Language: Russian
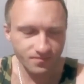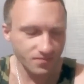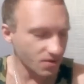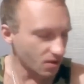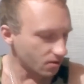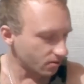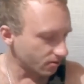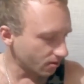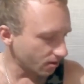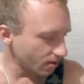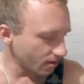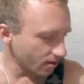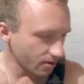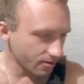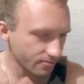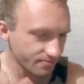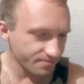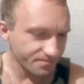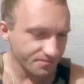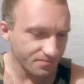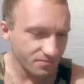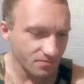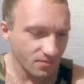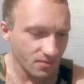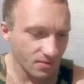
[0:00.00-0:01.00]
Эльдара,
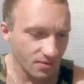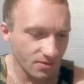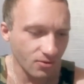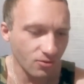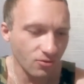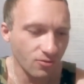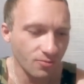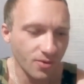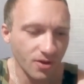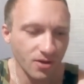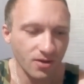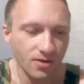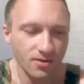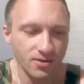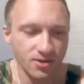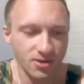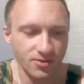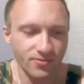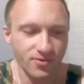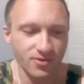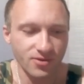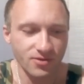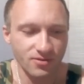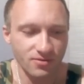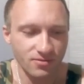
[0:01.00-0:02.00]
где он
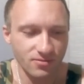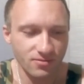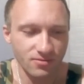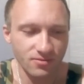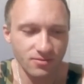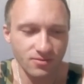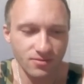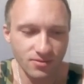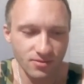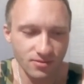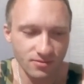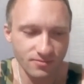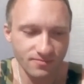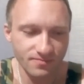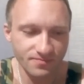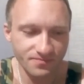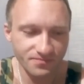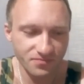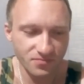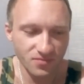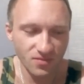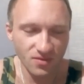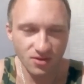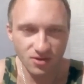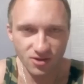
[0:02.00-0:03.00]
показывает э,
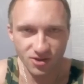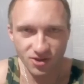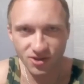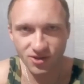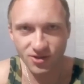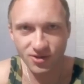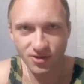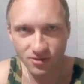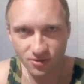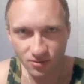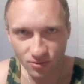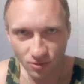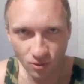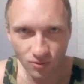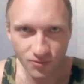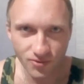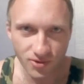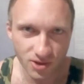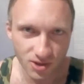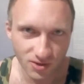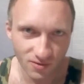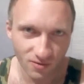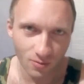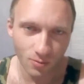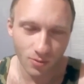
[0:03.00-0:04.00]
Жизнь
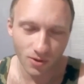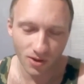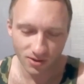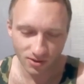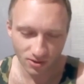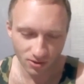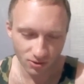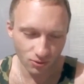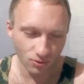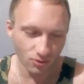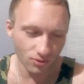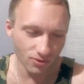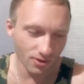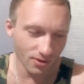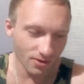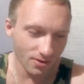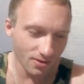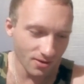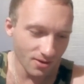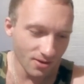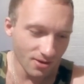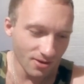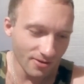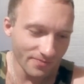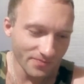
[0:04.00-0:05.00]
офисного планктона,
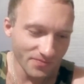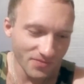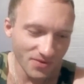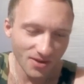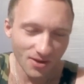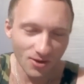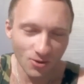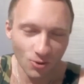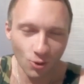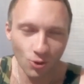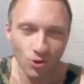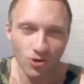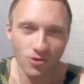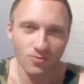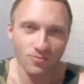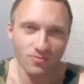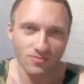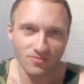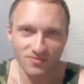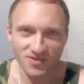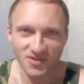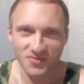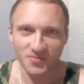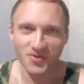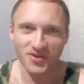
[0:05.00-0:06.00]

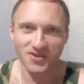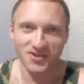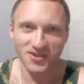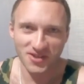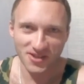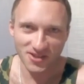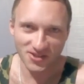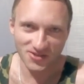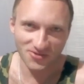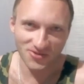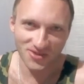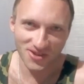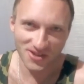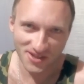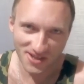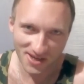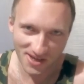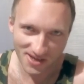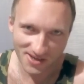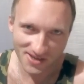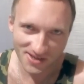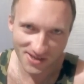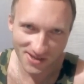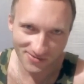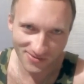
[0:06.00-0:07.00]
коим непосредственно
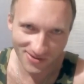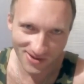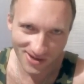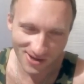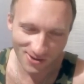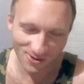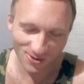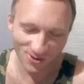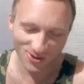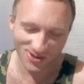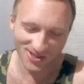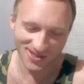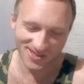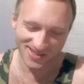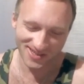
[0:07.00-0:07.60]
я и являюсь